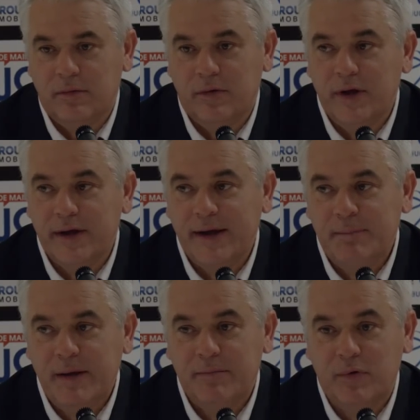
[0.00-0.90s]
en est
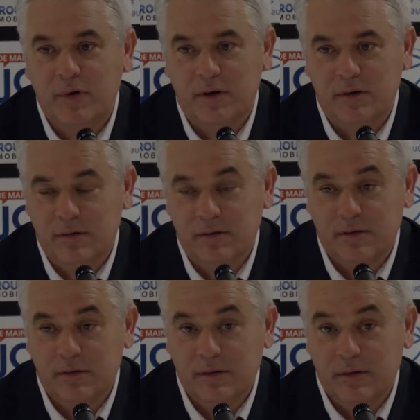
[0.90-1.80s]
incapable. Quoi.
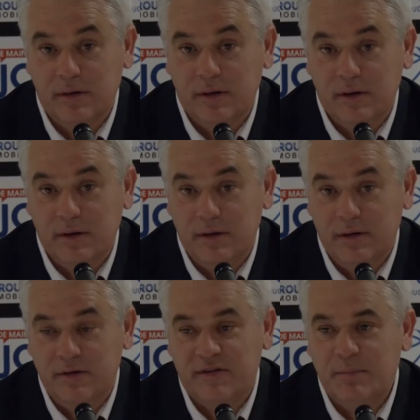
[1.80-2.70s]

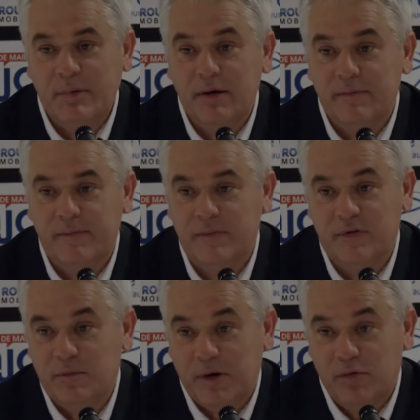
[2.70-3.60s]
Il ne sait pas.
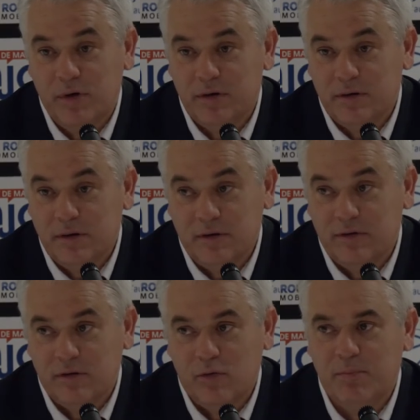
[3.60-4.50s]
Il sait pas quoi, il
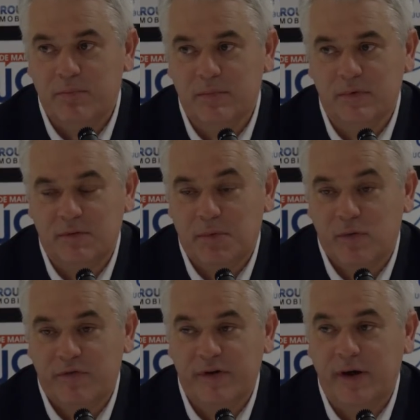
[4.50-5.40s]
sait quoi, il sait pas
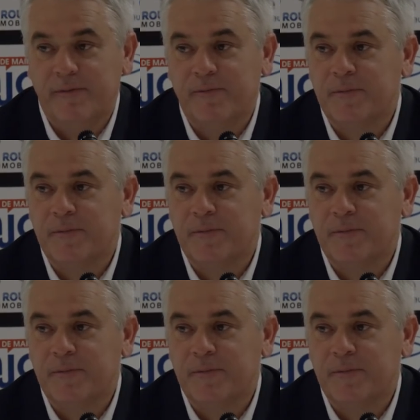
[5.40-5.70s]
quoi faire.